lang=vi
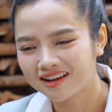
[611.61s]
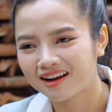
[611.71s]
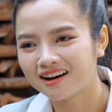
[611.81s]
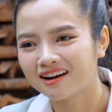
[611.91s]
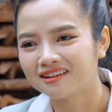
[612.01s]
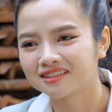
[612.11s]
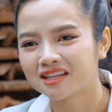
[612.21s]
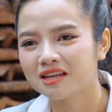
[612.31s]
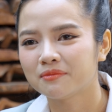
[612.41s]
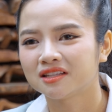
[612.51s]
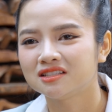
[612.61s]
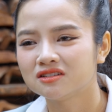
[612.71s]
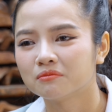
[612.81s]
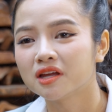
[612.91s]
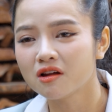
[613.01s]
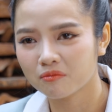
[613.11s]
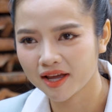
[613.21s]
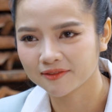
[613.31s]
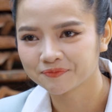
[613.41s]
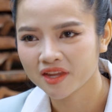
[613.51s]
uh, khi mà thị trường biến động
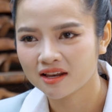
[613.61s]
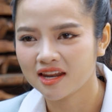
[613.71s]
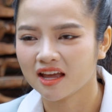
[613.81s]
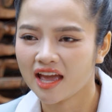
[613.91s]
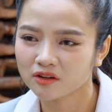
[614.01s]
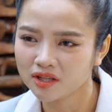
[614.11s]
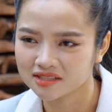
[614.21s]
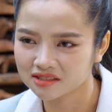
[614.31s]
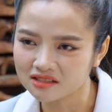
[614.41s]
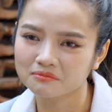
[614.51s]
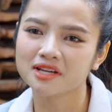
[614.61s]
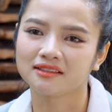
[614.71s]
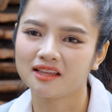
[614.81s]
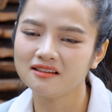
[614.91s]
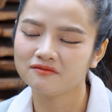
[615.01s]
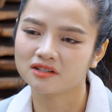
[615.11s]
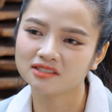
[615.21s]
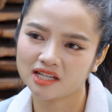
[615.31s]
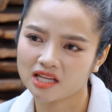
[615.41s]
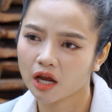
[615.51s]
mạnh để anh có thể giữ được bình tĩnh và
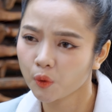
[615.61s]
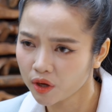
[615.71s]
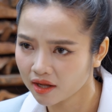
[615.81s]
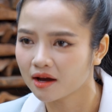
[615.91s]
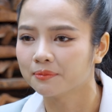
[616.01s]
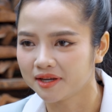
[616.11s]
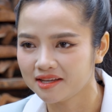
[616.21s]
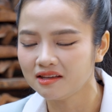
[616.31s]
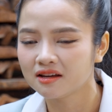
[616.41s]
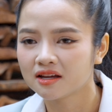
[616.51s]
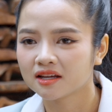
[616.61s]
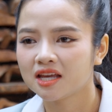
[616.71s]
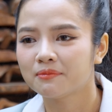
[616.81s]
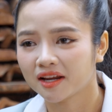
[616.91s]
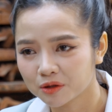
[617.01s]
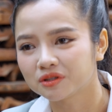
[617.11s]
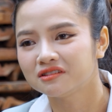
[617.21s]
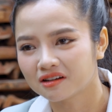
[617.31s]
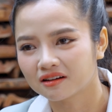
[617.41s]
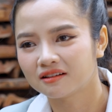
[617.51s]
đưa ra những quyết định hợp lý khi mà anh đầu
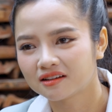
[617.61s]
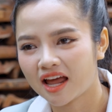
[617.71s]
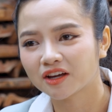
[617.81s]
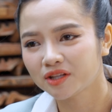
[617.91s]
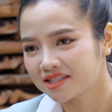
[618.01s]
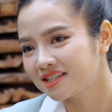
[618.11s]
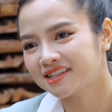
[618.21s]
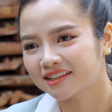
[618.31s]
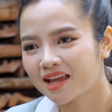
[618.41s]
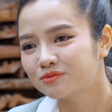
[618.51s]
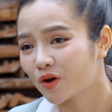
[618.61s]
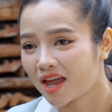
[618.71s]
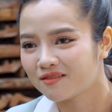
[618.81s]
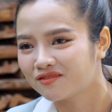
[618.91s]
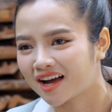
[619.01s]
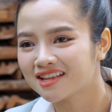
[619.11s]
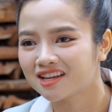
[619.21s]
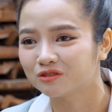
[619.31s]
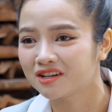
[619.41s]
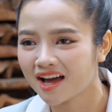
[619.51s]
tư được? Anh có thể chia sẻ thêm cho em và các
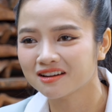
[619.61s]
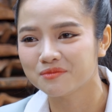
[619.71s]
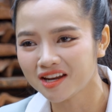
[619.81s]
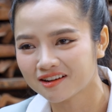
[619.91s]
nhà đầu tư khác được biết